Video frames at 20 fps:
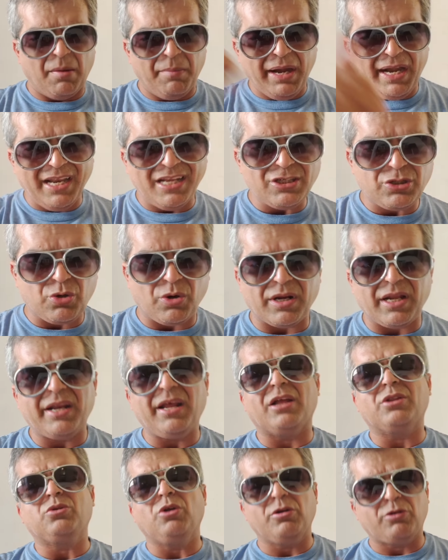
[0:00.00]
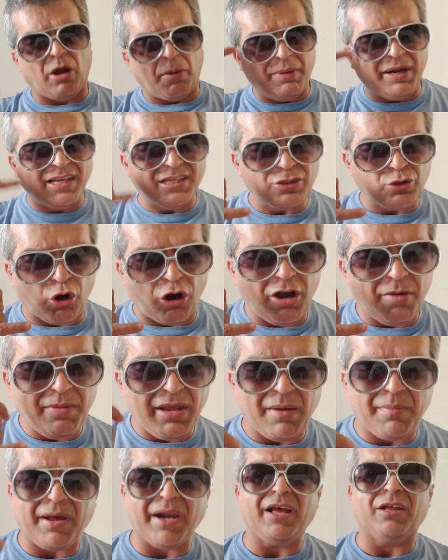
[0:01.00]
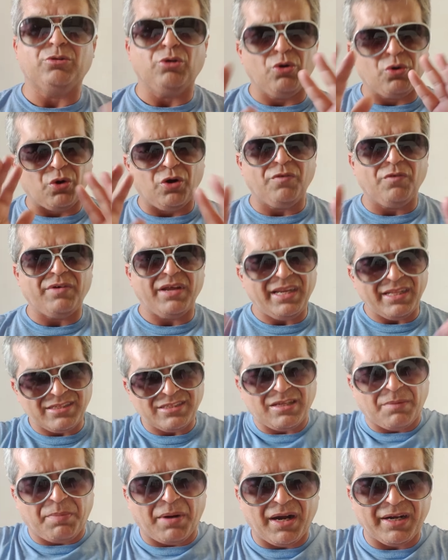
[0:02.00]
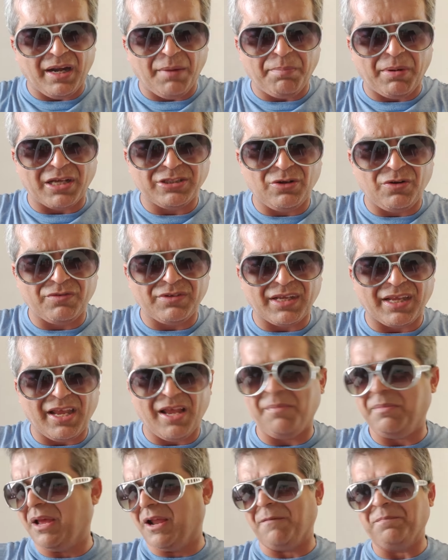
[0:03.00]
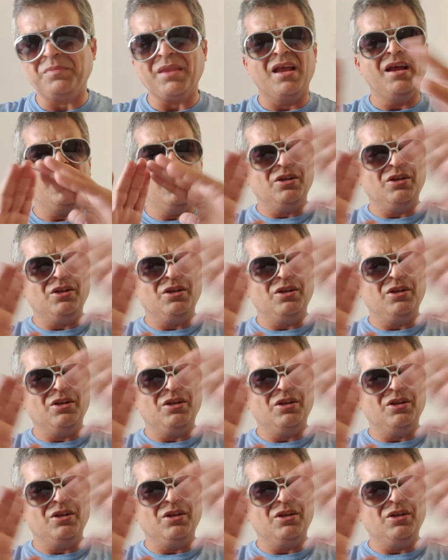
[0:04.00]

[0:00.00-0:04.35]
कमेडियंस डोट अरे अतुल कमेडियंस कॉल्ड मी अब अरे अतुल डोंट वरी दिस अ पार्ट एंड पार्सल ऑफ द गेम यार